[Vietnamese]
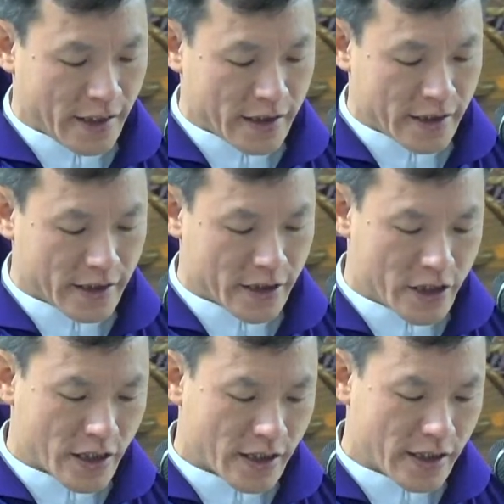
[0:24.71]
nhưng
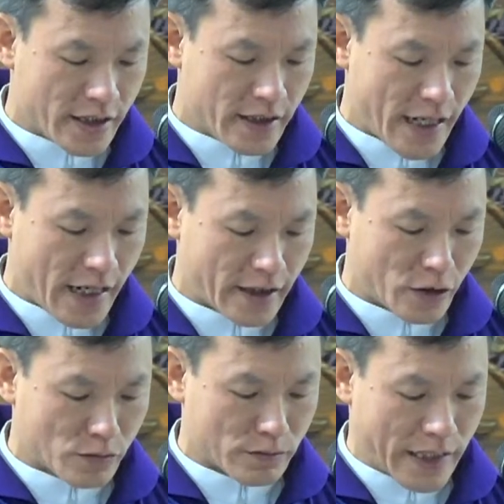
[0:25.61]
trước khi hai
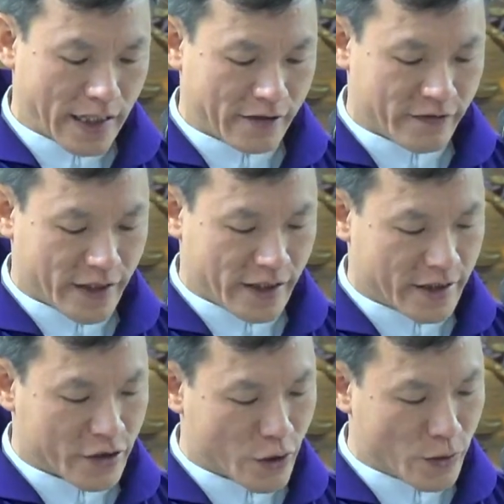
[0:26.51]
ông bà
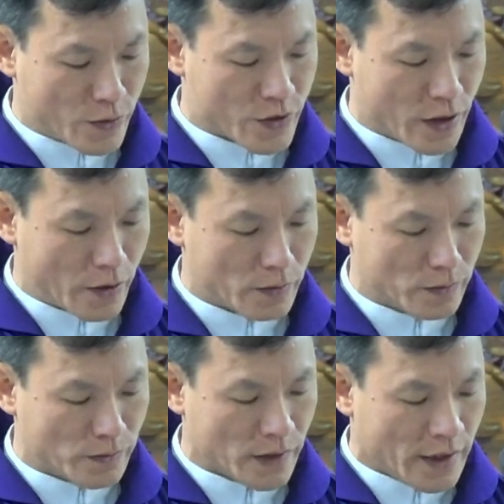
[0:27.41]
về chung sống,